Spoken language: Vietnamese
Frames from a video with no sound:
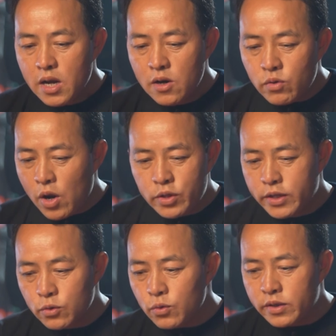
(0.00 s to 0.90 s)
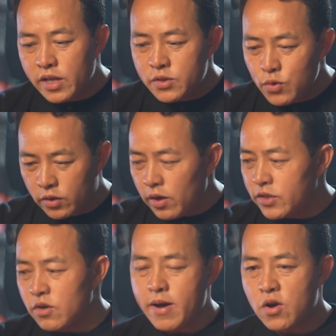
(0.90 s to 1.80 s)
lúc đầu thì chúng tôi tuyên truyền tức là
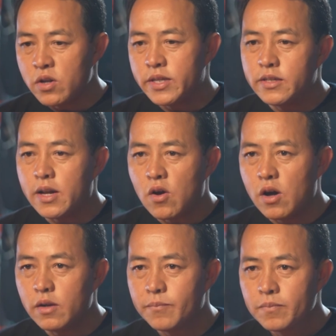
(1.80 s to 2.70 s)
cho bà con thì rất là khó